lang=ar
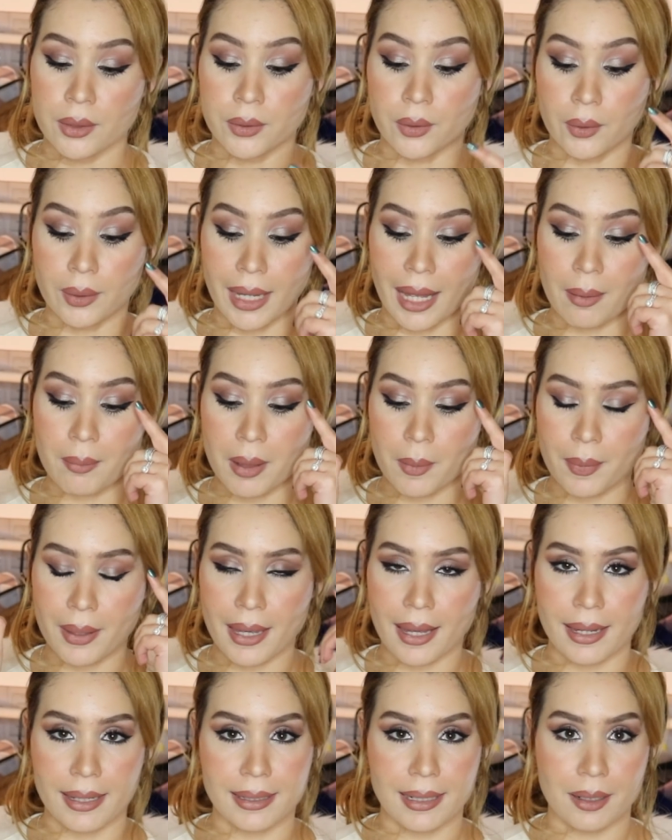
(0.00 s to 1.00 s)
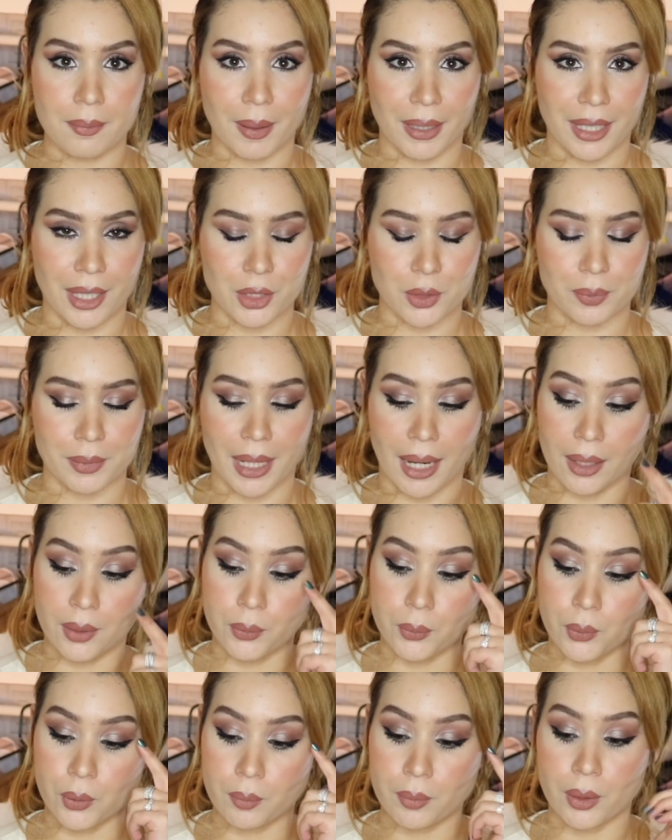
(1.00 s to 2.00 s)
دونك عامله بها انا المكياج نتاع
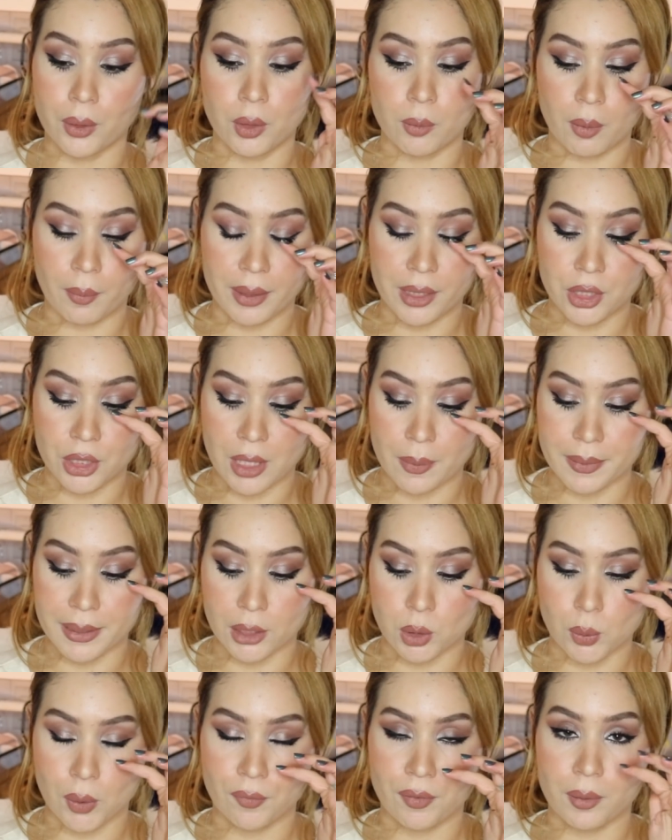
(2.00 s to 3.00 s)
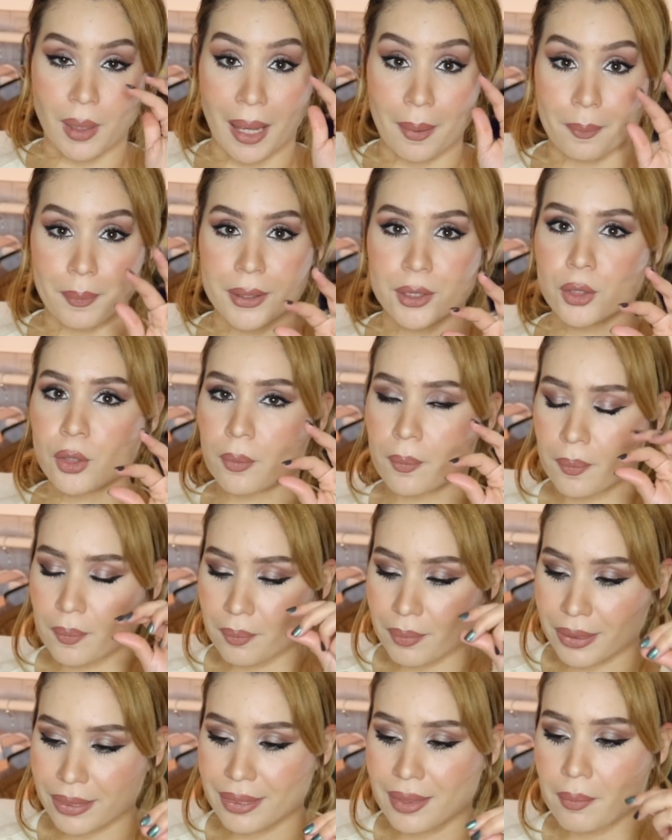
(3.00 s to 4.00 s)
اليوم اليوم مانيش لابسه شويفر حبيتكم
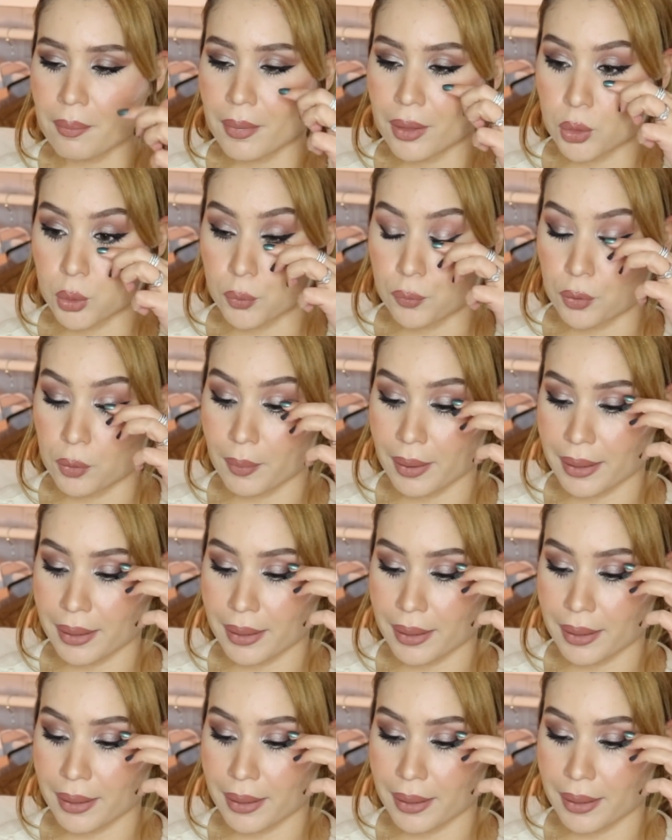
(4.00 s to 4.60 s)
بالذمه تشوفوا